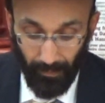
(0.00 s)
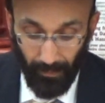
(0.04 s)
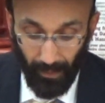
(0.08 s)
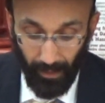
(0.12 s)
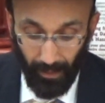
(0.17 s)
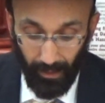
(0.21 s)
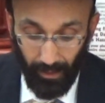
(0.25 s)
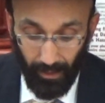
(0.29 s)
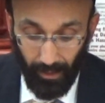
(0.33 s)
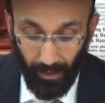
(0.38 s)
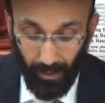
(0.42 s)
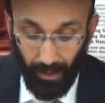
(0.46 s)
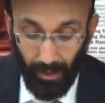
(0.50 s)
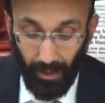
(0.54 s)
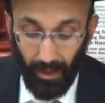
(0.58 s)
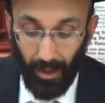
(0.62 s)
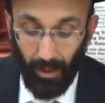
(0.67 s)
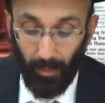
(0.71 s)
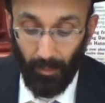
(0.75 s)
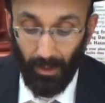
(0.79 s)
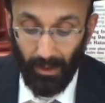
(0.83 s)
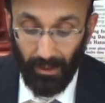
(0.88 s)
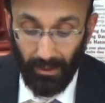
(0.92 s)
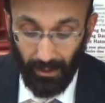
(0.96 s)
Да.
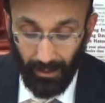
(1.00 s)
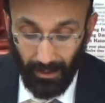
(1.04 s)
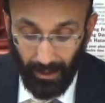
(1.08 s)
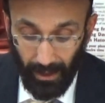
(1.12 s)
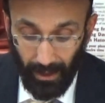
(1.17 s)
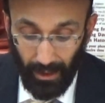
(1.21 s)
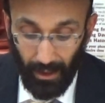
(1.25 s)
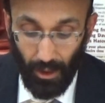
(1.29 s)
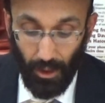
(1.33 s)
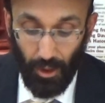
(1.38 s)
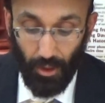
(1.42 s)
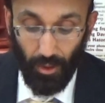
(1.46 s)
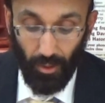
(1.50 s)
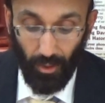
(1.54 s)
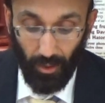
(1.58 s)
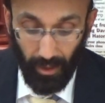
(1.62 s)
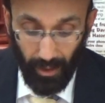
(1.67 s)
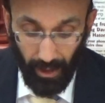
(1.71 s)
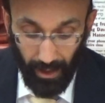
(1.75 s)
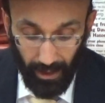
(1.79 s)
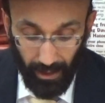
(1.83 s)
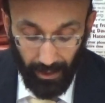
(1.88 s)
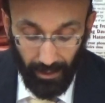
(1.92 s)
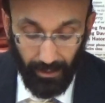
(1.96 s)
И мы сказали, что
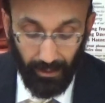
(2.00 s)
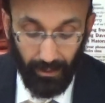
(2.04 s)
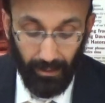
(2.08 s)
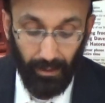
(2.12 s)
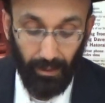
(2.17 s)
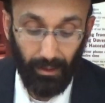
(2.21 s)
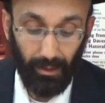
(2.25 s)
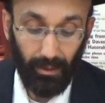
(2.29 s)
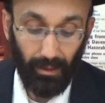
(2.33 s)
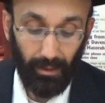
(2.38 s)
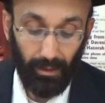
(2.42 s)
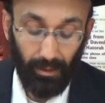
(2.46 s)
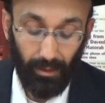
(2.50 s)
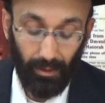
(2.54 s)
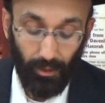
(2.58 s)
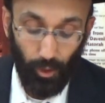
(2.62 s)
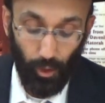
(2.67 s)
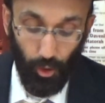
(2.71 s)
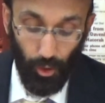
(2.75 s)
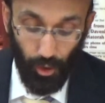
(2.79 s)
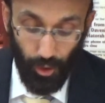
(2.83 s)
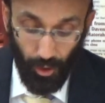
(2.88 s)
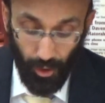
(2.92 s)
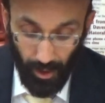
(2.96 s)
каждый
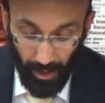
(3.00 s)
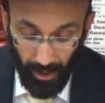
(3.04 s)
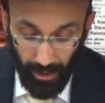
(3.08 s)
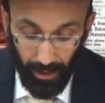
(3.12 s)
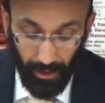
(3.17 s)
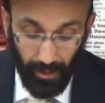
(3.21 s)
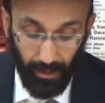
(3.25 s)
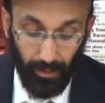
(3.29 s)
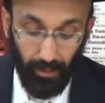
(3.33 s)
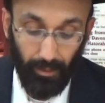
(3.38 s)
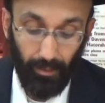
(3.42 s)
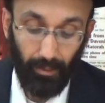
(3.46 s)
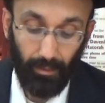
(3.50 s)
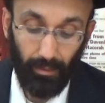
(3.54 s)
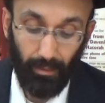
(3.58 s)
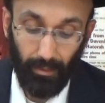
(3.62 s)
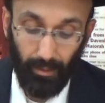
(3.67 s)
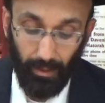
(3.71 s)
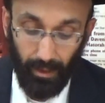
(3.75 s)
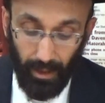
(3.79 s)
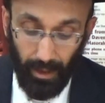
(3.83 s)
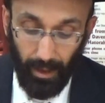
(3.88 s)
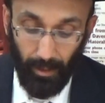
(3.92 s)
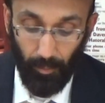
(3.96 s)
шаг
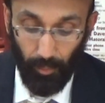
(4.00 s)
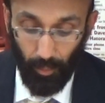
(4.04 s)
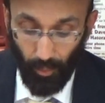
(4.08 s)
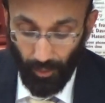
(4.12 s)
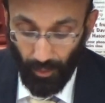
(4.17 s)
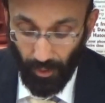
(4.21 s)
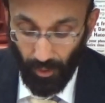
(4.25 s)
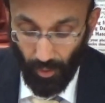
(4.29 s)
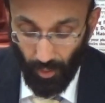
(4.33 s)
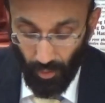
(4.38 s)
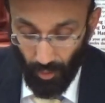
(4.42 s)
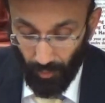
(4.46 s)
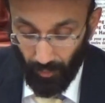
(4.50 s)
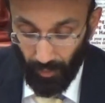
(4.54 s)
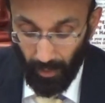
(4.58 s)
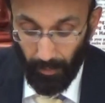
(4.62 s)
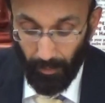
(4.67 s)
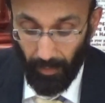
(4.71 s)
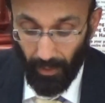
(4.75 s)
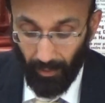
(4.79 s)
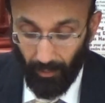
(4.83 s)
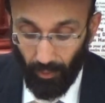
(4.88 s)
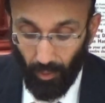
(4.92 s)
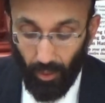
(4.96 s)
на пути чувы
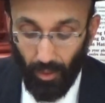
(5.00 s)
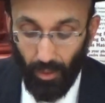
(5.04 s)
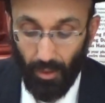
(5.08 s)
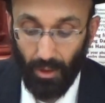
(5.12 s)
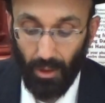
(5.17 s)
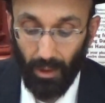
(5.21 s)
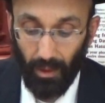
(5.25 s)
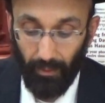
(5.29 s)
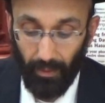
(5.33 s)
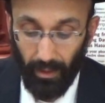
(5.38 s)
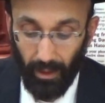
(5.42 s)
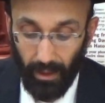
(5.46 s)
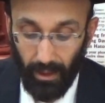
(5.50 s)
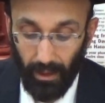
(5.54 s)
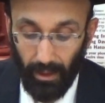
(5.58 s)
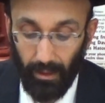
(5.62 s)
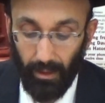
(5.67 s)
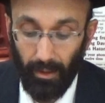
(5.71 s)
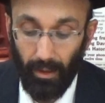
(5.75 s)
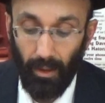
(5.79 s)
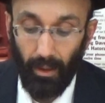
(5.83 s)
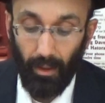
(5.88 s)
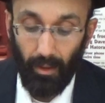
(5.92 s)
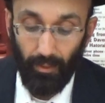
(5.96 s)
приводит
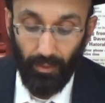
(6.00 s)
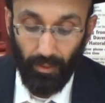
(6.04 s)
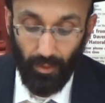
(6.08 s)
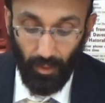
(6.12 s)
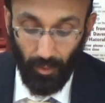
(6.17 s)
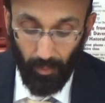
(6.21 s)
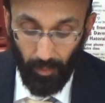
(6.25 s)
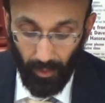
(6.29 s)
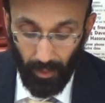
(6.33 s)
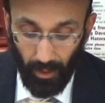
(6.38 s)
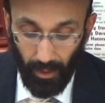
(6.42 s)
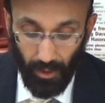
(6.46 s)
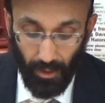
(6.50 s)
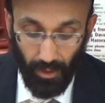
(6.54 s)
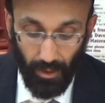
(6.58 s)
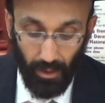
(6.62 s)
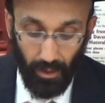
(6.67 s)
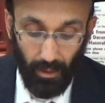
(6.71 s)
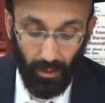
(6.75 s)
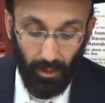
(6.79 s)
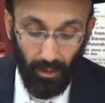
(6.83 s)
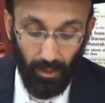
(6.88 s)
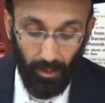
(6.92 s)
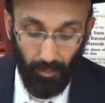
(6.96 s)
человека все
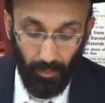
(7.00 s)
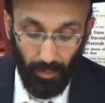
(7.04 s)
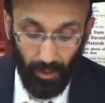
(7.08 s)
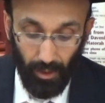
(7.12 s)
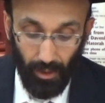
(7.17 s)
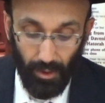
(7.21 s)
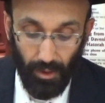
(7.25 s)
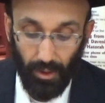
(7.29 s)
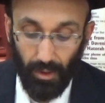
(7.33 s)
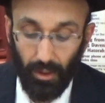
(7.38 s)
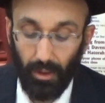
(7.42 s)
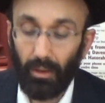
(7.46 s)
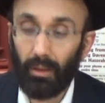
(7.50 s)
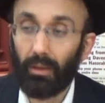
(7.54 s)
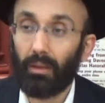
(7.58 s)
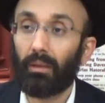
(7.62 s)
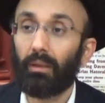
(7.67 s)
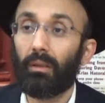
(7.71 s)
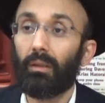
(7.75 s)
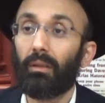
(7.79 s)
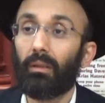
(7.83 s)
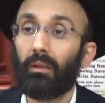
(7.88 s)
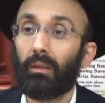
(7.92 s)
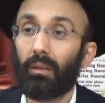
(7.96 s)
ближе и ближе
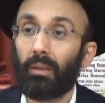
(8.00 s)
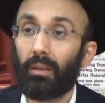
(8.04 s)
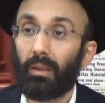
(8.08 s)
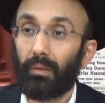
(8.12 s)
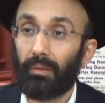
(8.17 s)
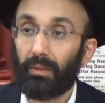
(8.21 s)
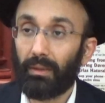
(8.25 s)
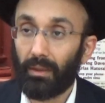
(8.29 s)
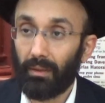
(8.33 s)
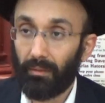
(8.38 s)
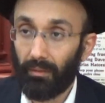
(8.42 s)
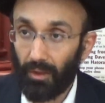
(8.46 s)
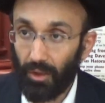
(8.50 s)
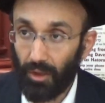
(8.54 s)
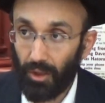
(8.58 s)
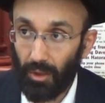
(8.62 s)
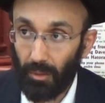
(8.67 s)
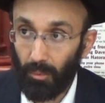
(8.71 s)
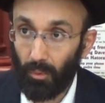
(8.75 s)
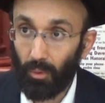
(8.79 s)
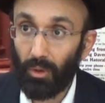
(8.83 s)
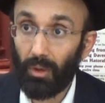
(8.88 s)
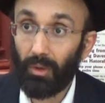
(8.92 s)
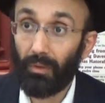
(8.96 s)
ко
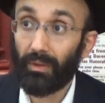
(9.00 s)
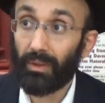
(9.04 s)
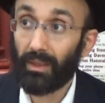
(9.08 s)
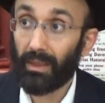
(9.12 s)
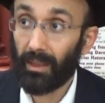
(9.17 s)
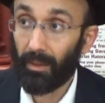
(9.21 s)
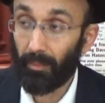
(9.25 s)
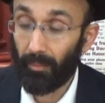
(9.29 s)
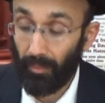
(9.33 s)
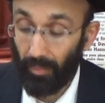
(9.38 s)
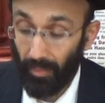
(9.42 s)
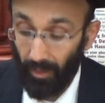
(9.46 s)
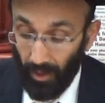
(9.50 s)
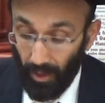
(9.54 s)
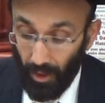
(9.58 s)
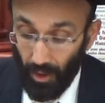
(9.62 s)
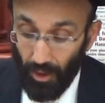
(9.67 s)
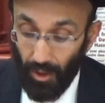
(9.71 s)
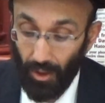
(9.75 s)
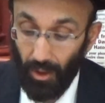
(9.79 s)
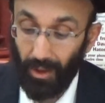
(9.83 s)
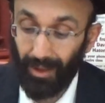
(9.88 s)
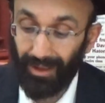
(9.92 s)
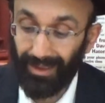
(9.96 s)
Всевышнему и все
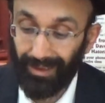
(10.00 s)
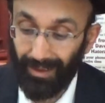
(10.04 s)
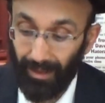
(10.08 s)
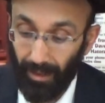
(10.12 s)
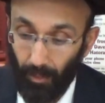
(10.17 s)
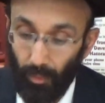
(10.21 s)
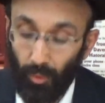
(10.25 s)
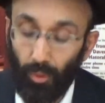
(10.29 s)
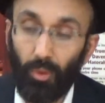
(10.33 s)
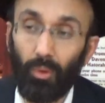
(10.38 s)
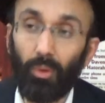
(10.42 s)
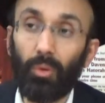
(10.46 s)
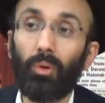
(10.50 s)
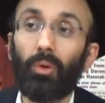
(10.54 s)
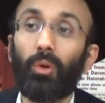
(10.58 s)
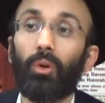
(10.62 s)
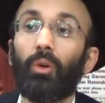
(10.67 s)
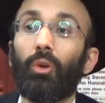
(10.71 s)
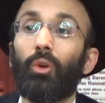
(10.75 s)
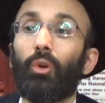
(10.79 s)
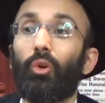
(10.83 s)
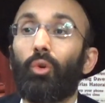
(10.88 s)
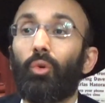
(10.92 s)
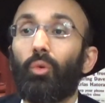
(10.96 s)
ближе к тому
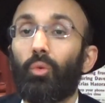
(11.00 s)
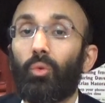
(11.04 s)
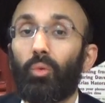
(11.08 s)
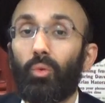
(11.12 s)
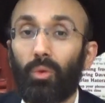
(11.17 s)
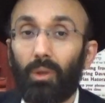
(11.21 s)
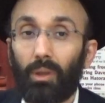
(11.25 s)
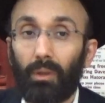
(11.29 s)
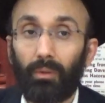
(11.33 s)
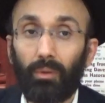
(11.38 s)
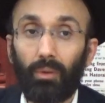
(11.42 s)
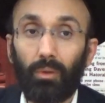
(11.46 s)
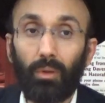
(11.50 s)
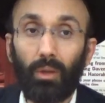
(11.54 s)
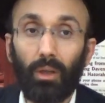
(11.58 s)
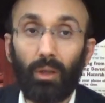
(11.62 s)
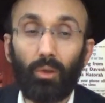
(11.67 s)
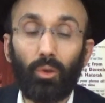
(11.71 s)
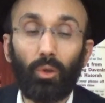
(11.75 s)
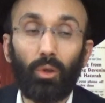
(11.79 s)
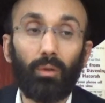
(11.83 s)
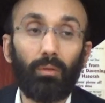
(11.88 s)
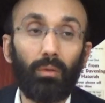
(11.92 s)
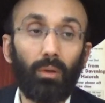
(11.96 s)
уровню,
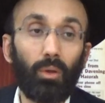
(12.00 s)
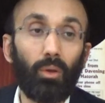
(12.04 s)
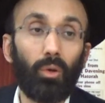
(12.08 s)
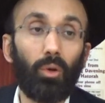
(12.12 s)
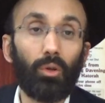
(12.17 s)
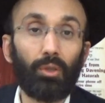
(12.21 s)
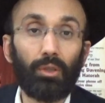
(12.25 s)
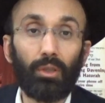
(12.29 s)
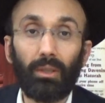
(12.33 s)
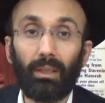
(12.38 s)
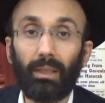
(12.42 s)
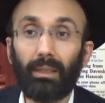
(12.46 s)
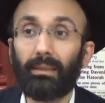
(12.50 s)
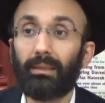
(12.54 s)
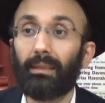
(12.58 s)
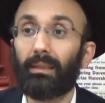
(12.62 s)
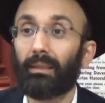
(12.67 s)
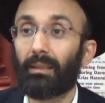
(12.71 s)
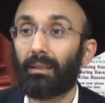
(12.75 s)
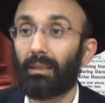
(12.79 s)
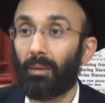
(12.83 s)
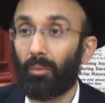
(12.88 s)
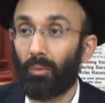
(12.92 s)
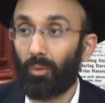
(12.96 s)
которого он хочет достичь,
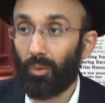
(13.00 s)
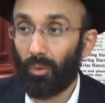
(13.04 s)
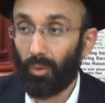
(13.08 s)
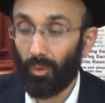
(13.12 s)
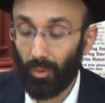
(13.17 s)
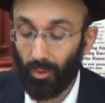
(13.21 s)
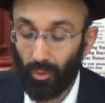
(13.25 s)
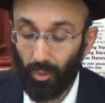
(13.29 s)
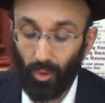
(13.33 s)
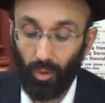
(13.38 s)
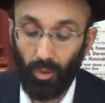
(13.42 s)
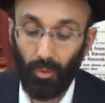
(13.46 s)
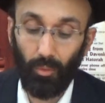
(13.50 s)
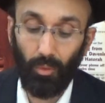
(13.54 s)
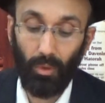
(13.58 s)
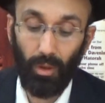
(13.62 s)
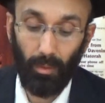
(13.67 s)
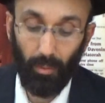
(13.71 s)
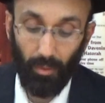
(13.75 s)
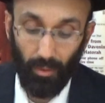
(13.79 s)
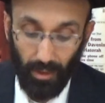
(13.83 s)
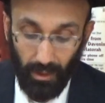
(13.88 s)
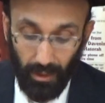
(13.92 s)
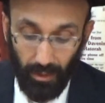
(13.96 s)
к тому культурному,
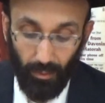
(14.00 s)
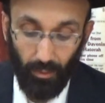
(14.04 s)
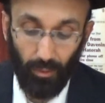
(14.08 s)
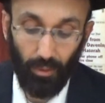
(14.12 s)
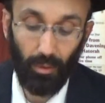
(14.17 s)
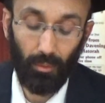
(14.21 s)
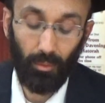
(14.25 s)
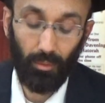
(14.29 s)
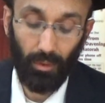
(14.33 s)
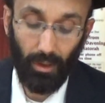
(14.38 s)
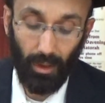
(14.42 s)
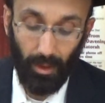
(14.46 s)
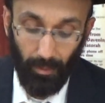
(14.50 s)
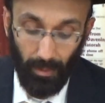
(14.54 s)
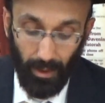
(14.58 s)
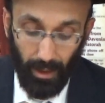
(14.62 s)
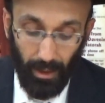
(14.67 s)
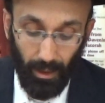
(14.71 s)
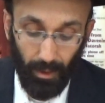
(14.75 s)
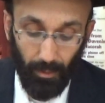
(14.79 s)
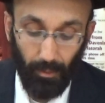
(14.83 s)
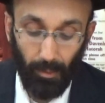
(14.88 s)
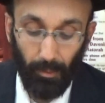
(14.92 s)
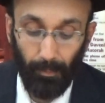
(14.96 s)
образованному,
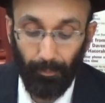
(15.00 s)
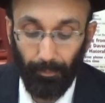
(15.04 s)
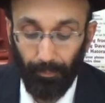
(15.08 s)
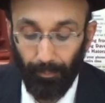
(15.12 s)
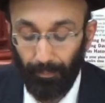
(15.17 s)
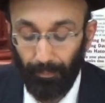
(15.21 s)
нормальному,